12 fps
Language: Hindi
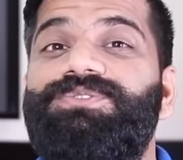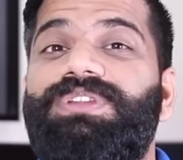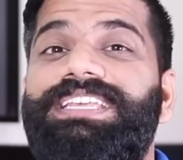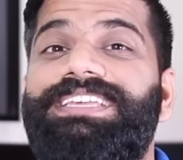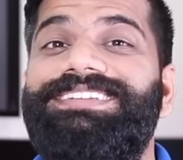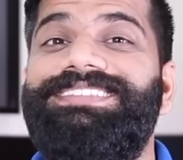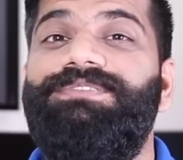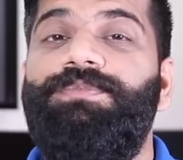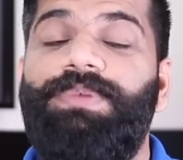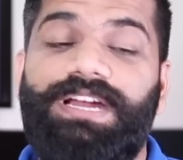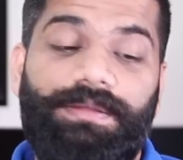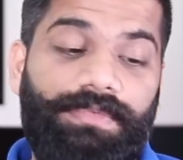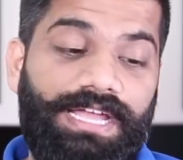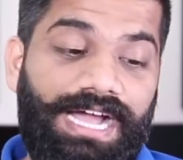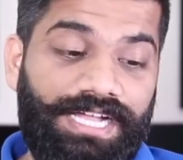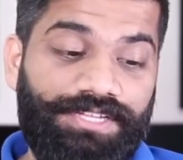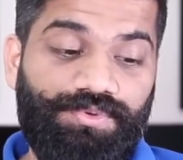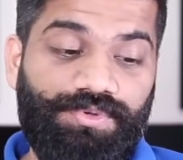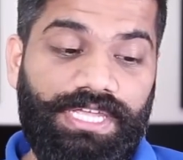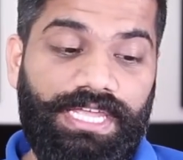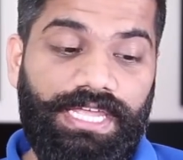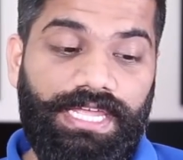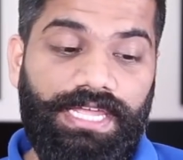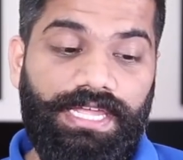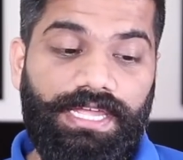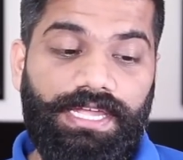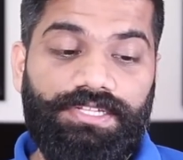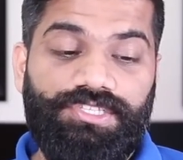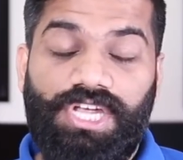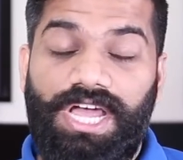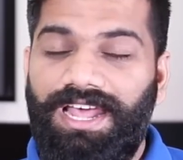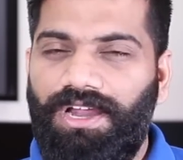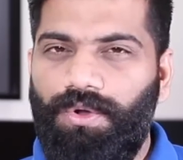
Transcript: जो लीकर्स हैं वो पकड़ में आ चुके हैं चार